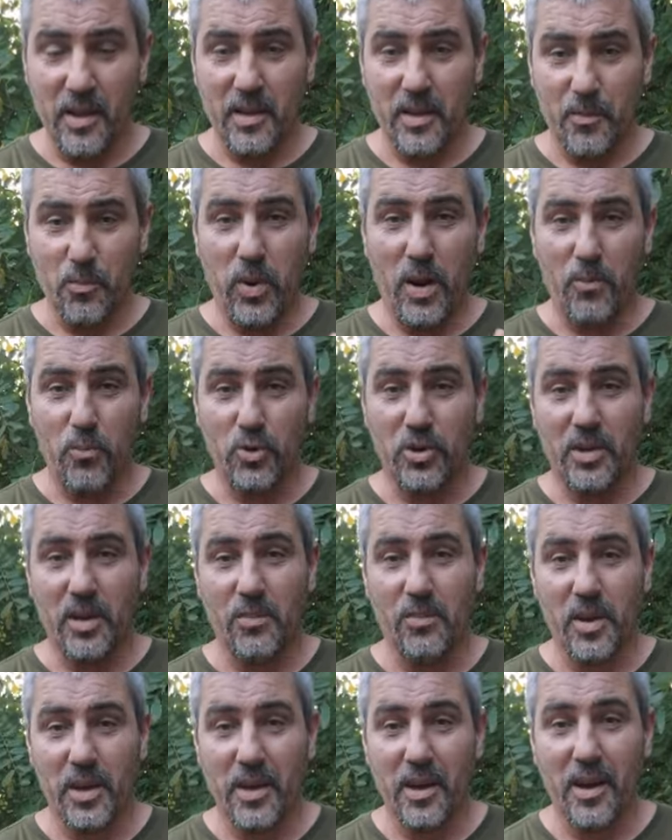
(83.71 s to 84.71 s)
И бабушка
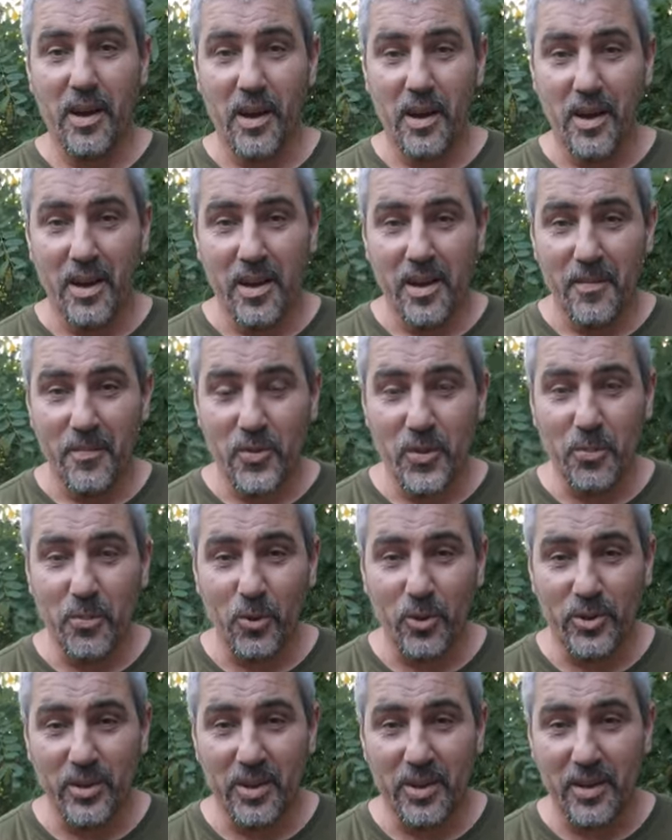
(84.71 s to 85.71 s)
моя, не
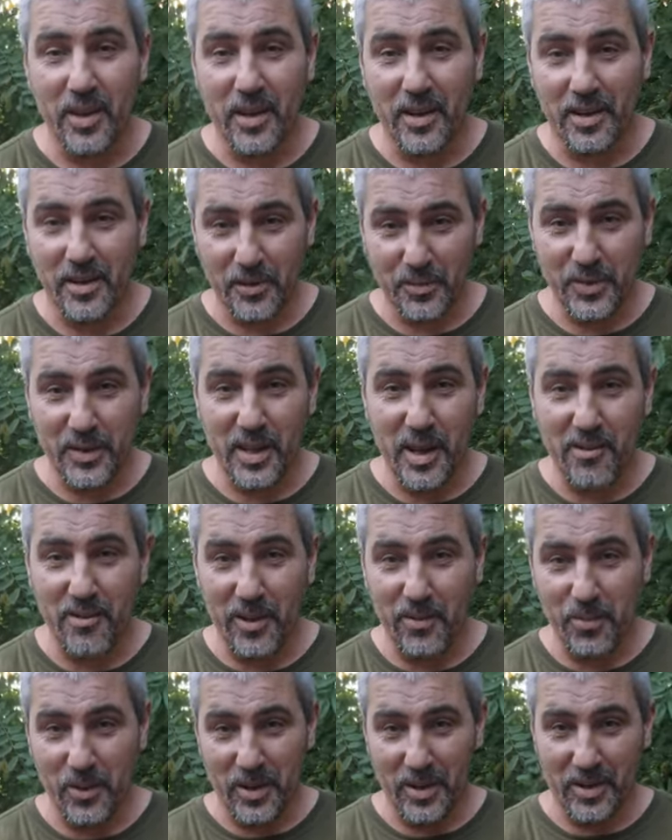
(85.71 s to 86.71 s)
просто так в
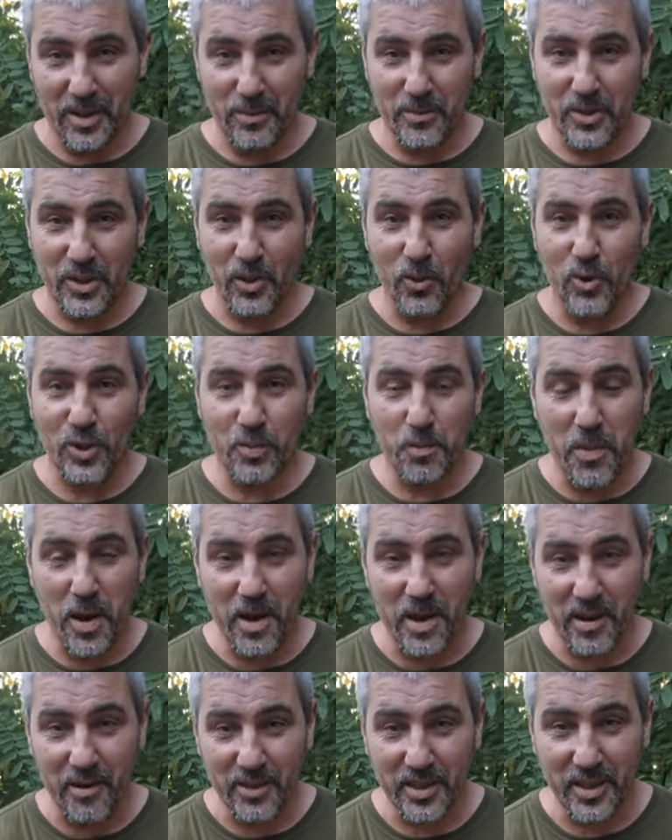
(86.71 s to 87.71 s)
Ставрополе, там село
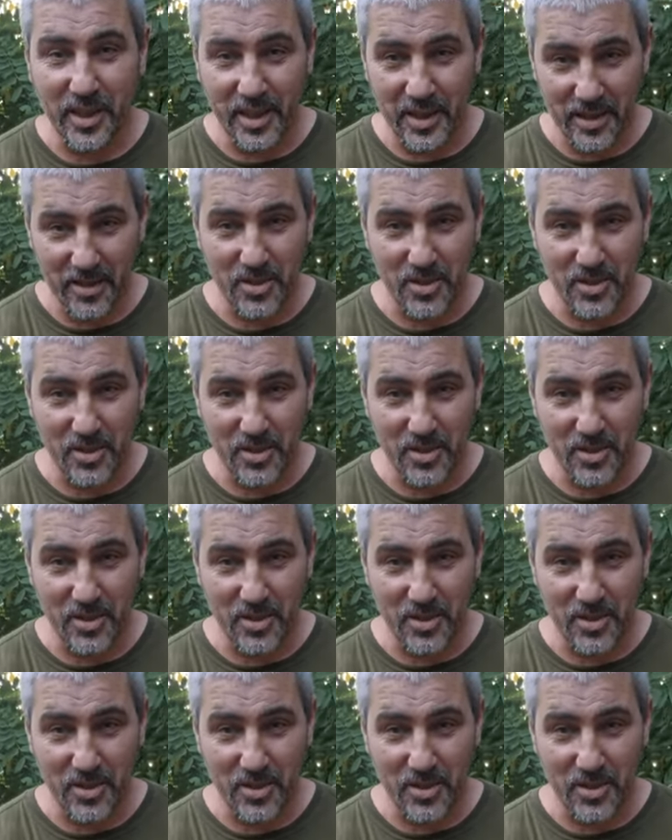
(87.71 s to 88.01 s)
Шпаковское,